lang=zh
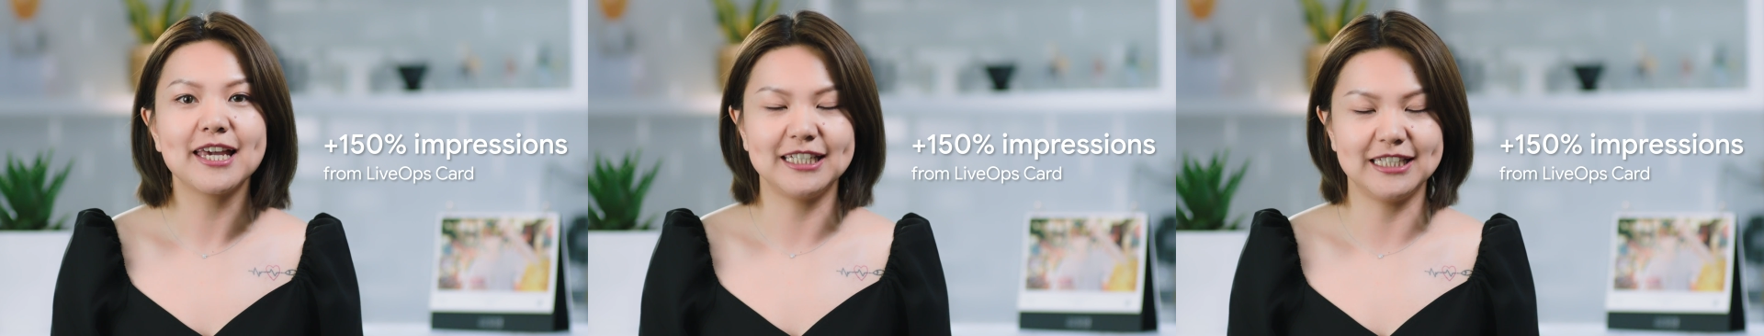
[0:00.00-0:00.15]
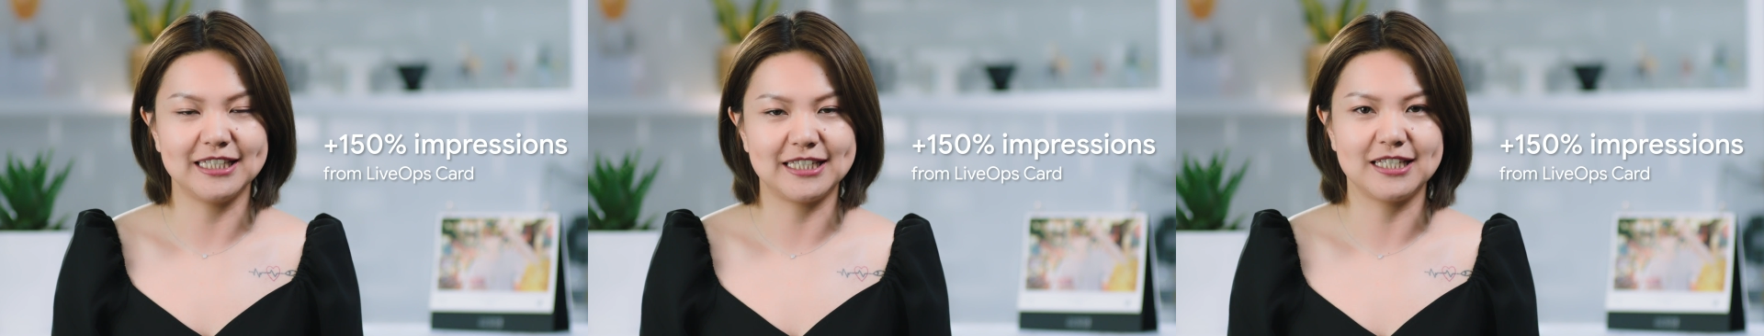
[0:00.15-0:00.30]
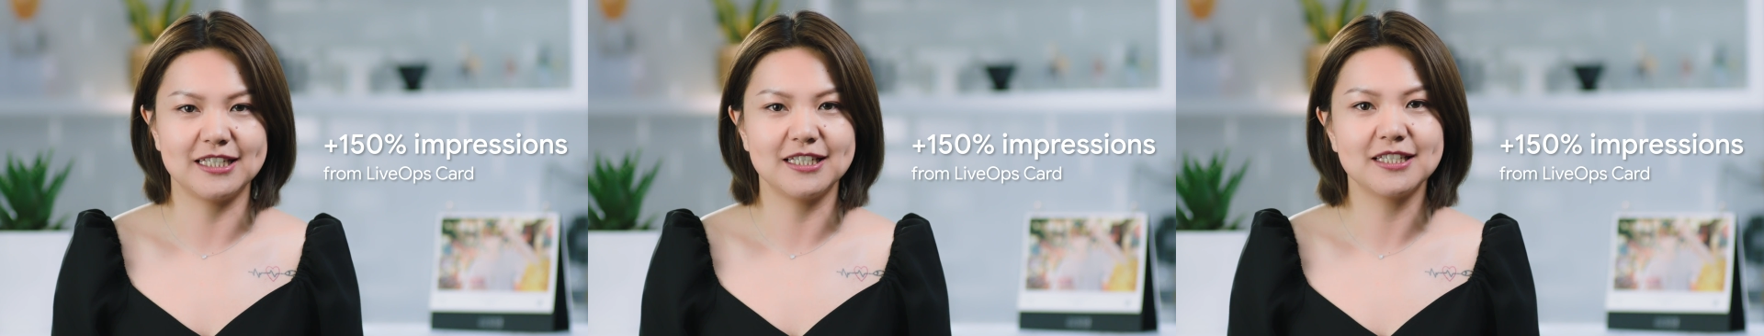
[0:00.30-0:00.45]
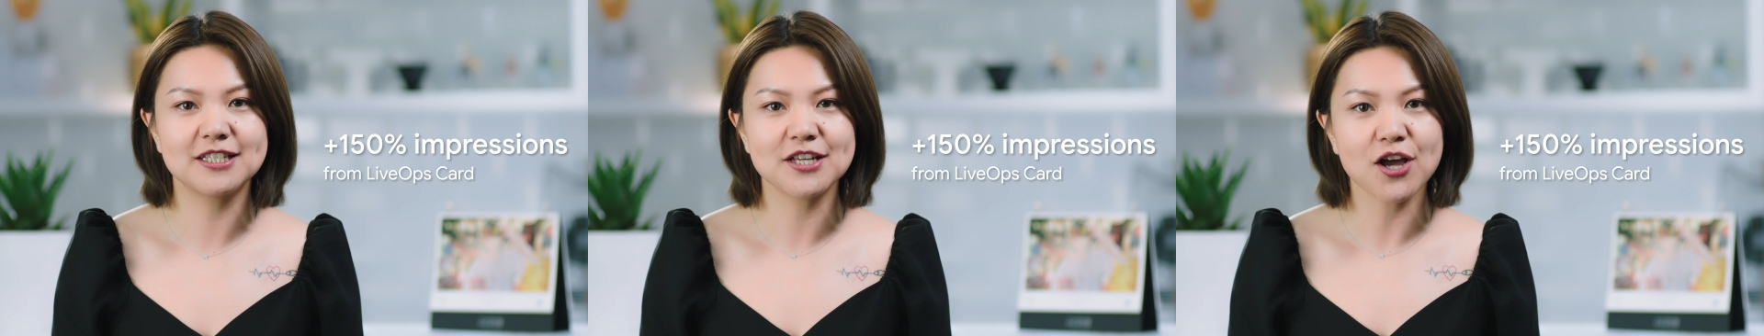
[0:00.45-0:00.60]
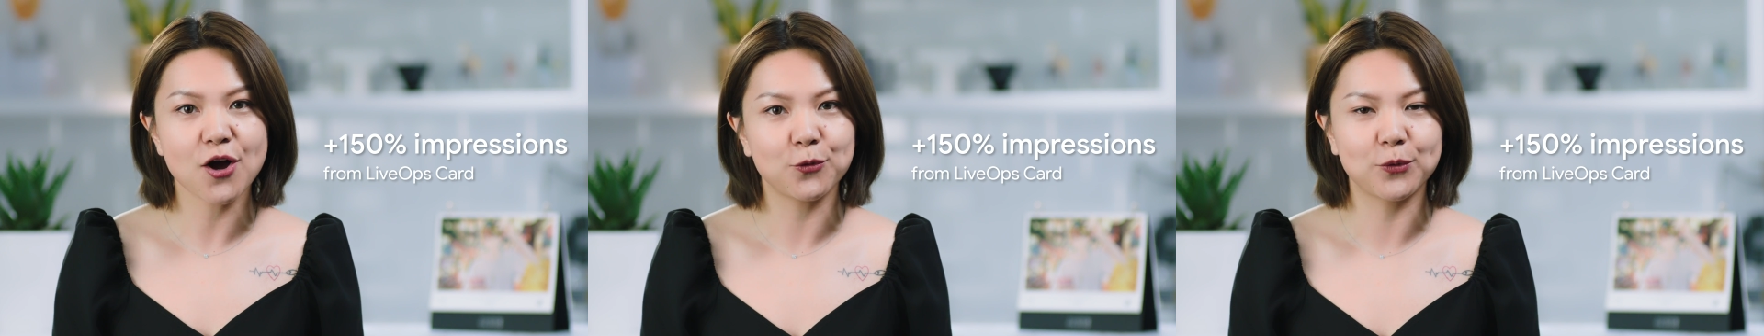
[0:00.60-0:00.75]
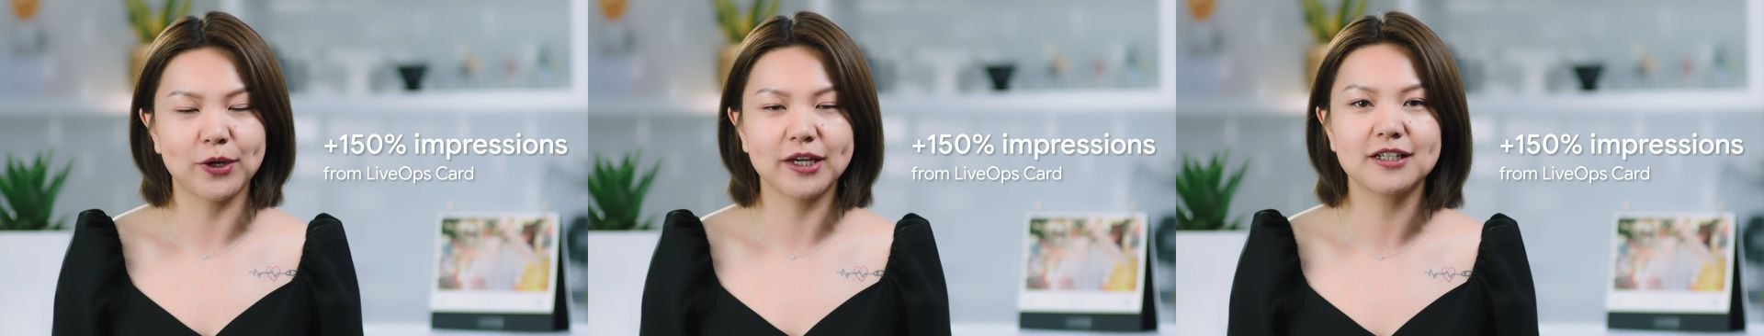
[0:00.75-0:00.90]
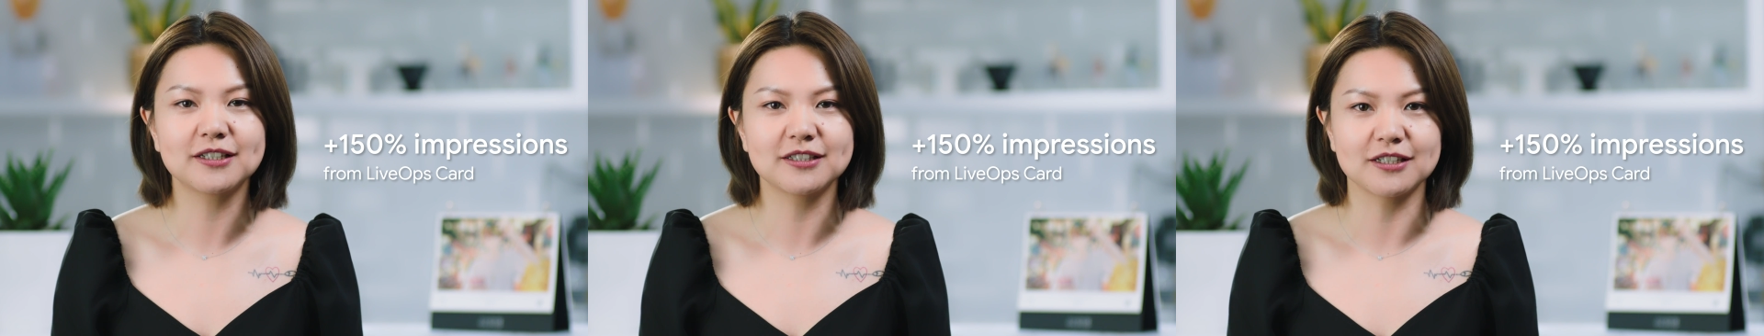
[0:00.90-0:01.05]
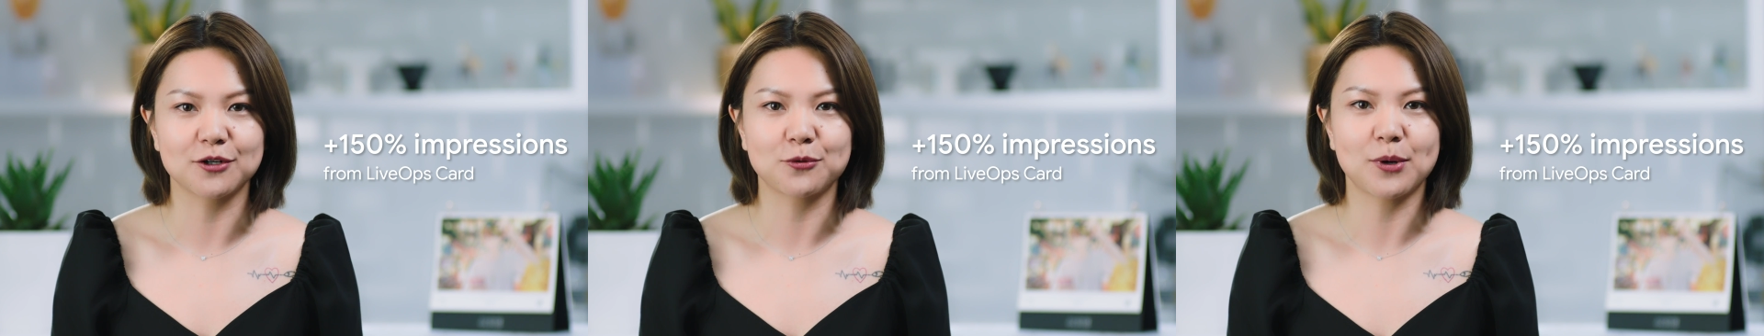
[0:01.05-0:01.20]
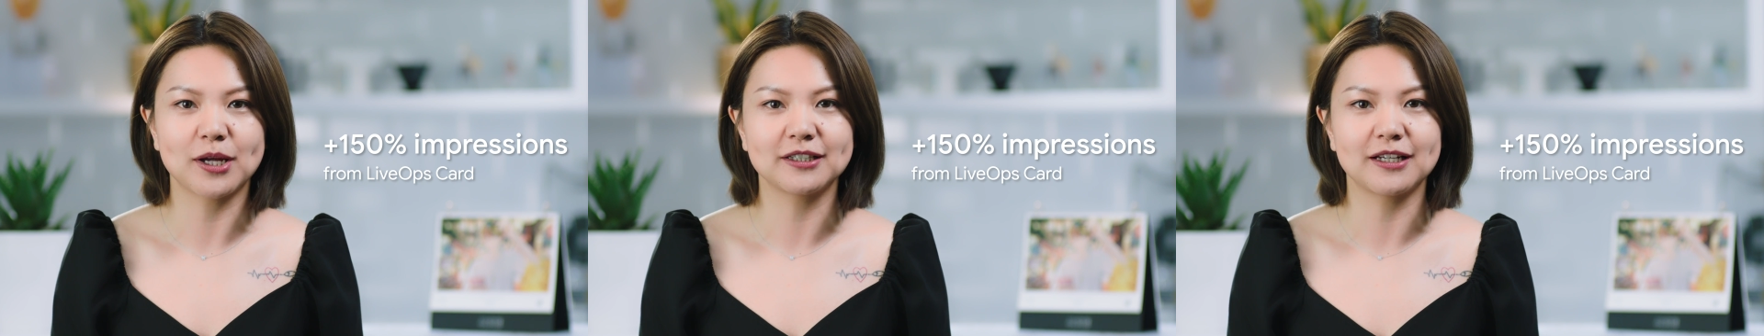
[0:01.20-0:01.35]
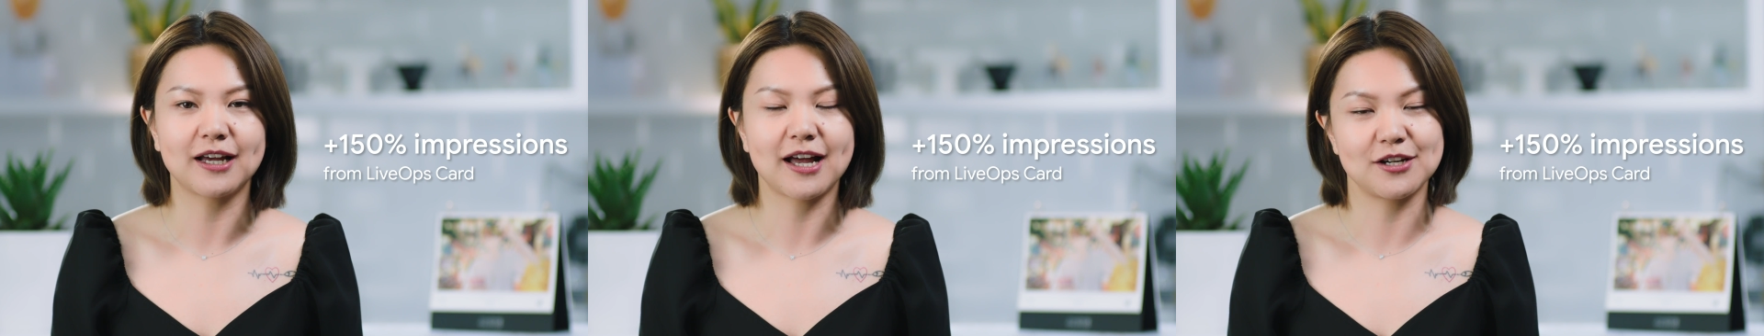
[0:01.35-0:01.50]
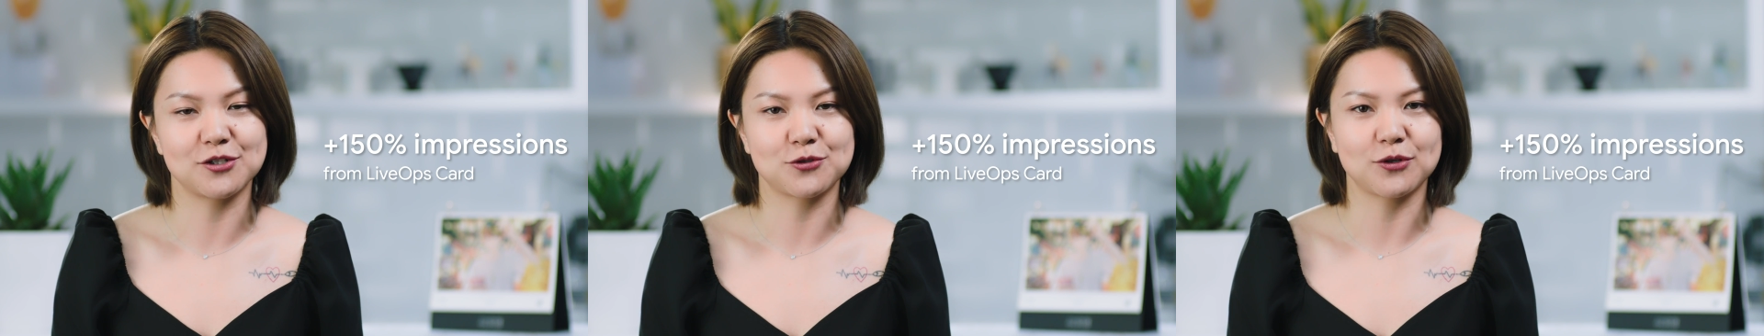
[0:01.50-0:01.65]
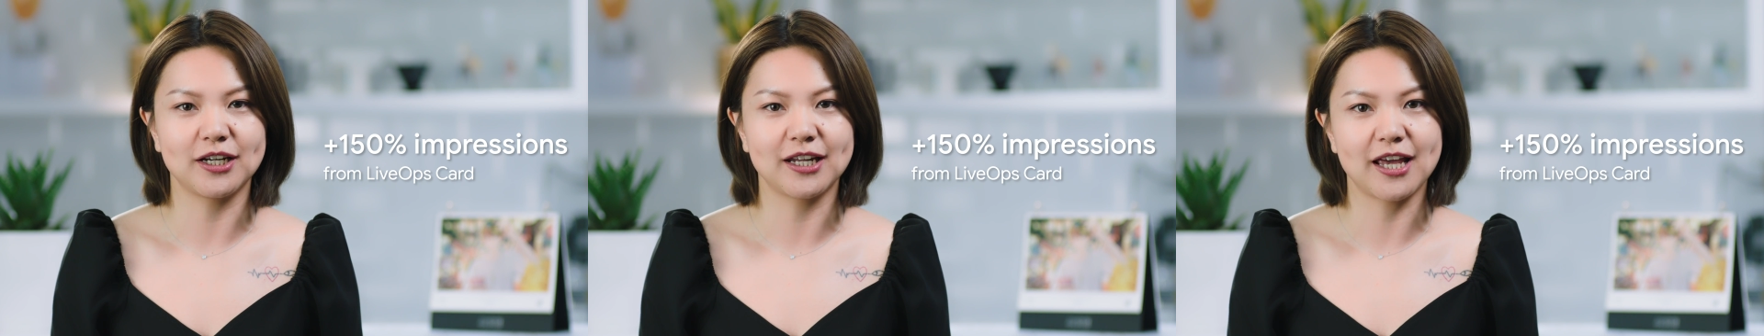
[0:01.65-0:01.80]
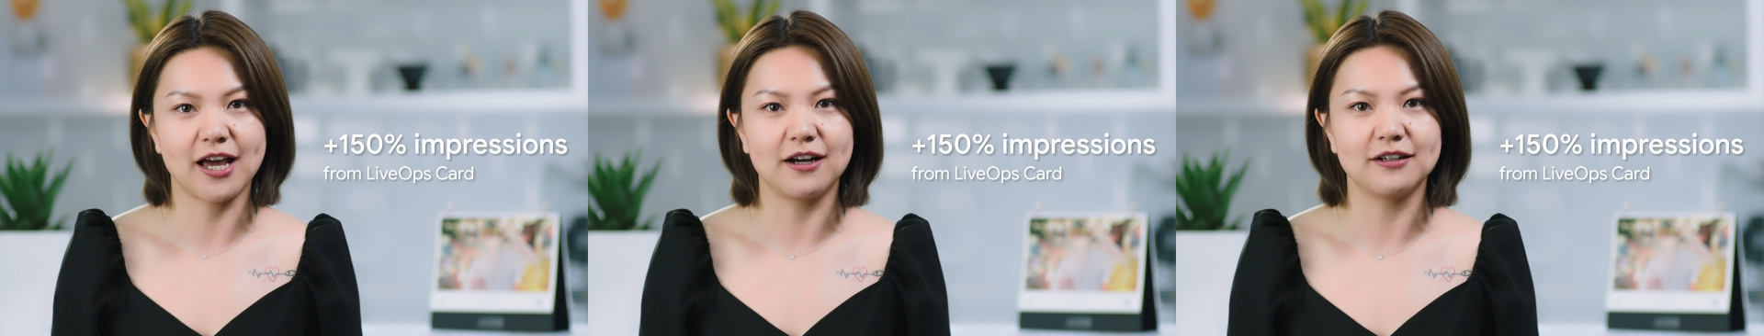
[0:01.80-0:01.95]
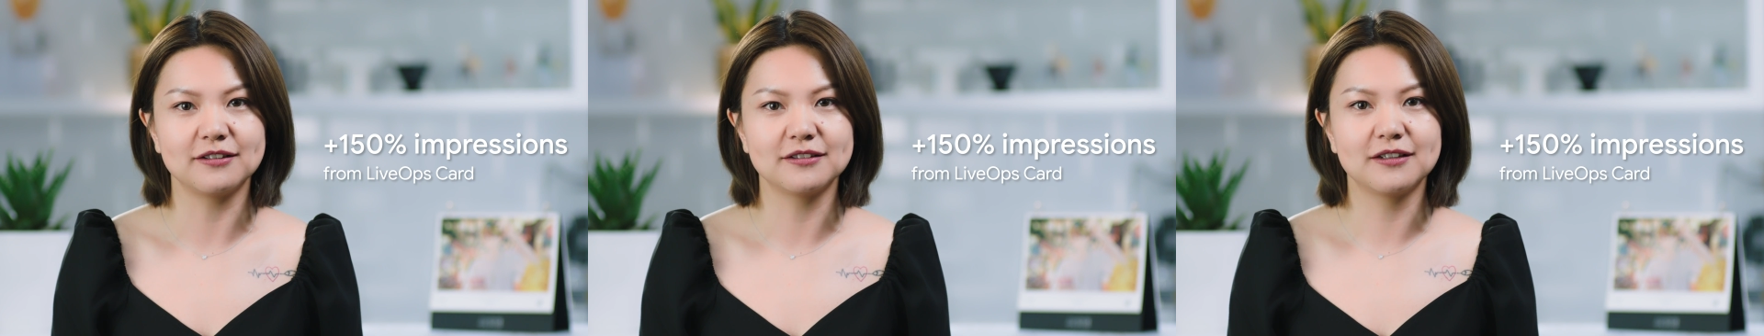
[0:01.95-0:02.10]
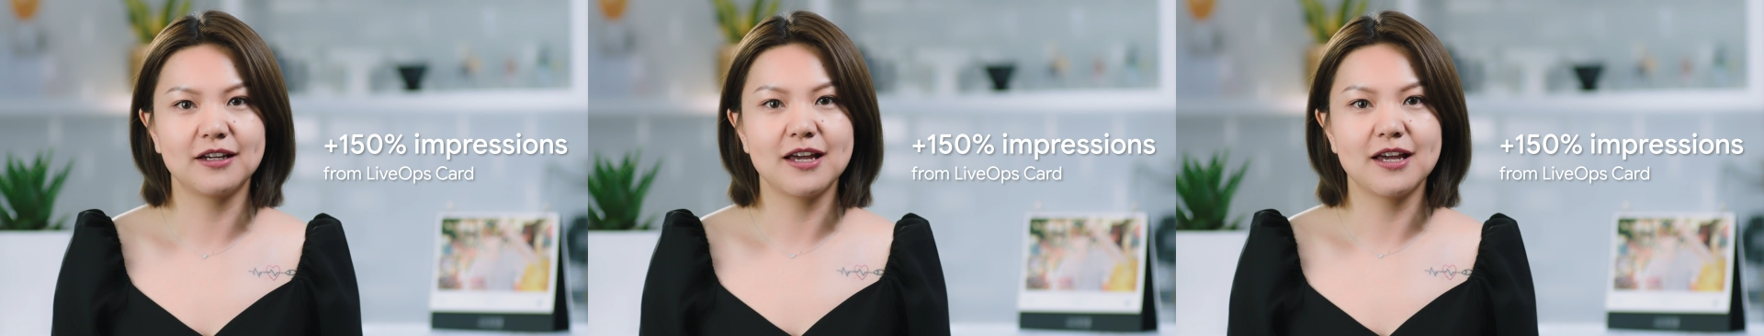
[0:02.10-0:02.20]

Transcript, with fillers: 以及较为可观的安装量，